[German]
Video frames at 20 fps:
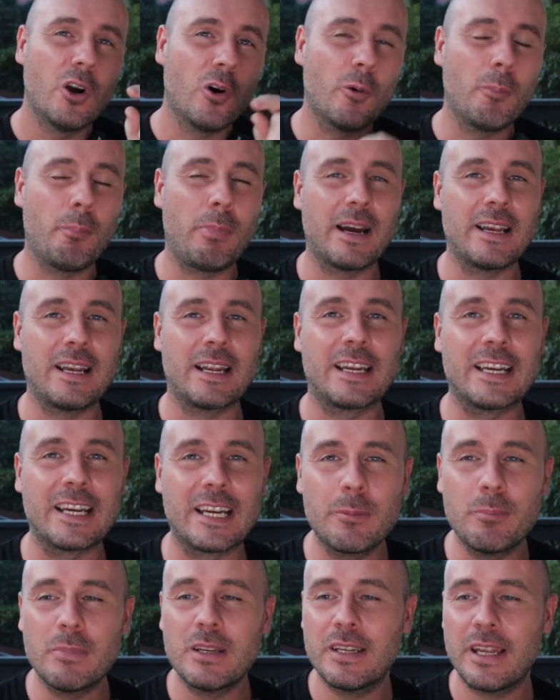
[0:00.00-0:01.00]
und bei der
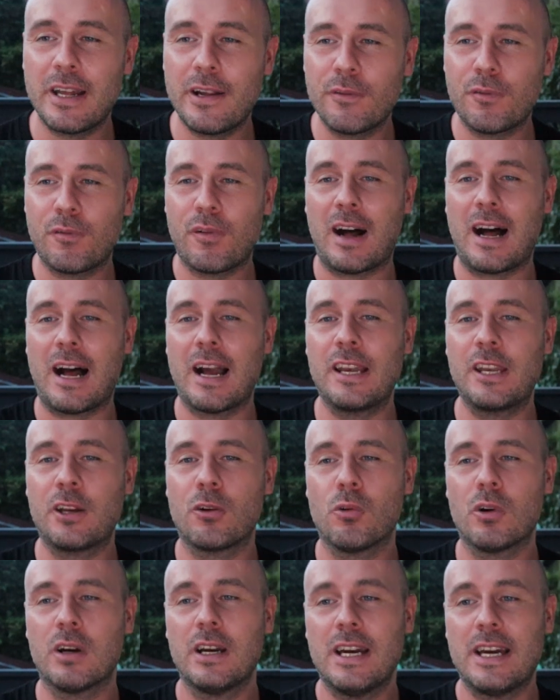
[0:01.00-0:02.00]
kriminellen
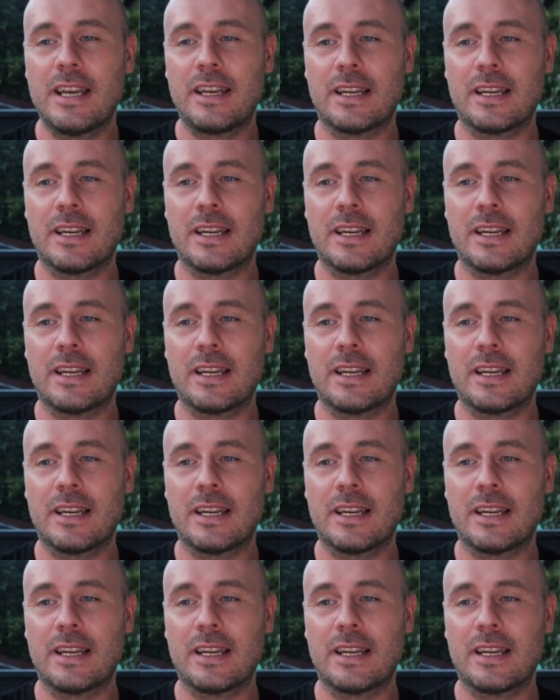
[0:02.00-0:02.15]
Vereinigung,